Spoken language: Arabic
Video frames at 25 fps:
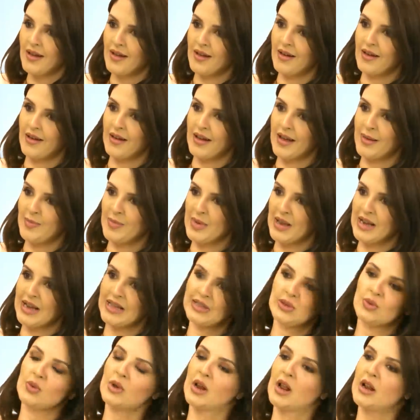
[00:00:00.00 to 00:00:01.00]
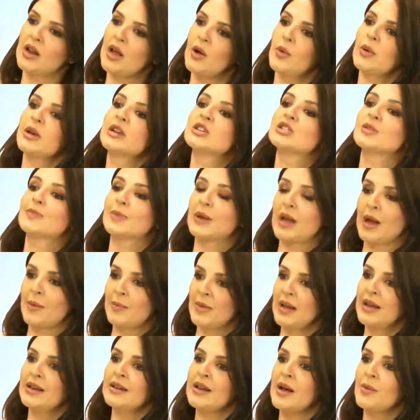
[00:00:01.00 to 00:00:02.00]
التلاسيون للحواجب
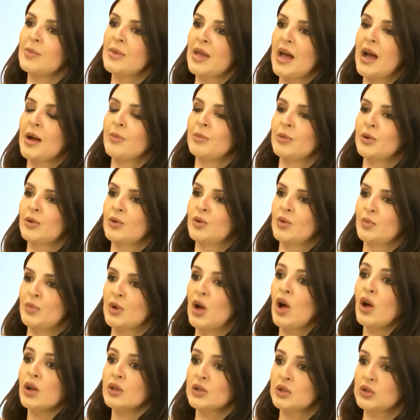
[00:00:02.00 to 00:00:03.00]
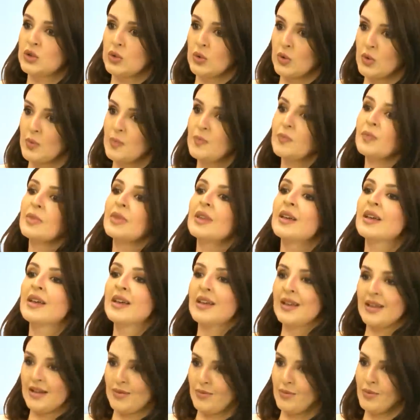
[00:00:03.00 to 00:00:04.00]
كمان بيعملوا بيعطسوا هذا محفز
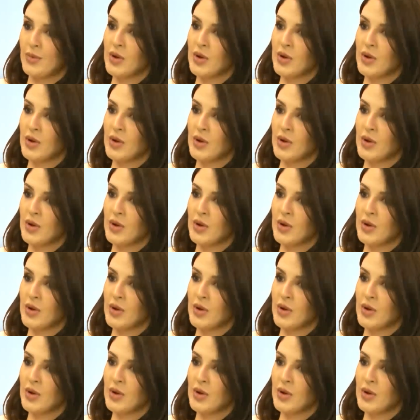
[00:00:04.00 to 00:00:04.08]
لكان